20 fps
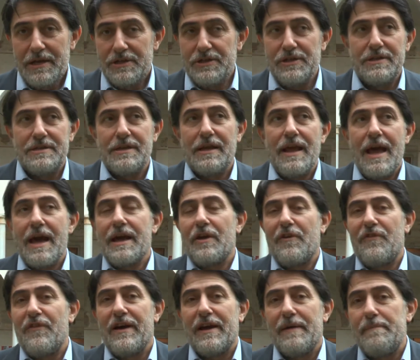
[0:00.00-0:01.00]
senza
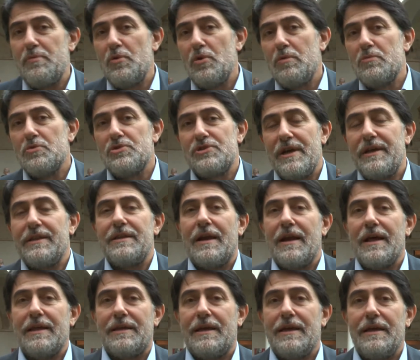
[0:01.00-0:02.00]
neanche fare più i musei
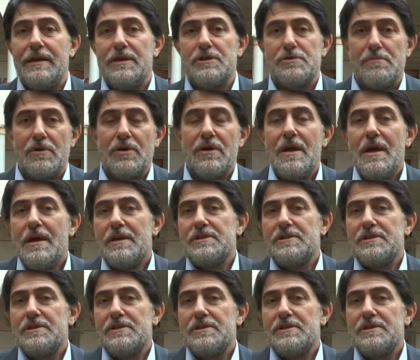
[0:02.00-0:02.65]
dell'ateismo,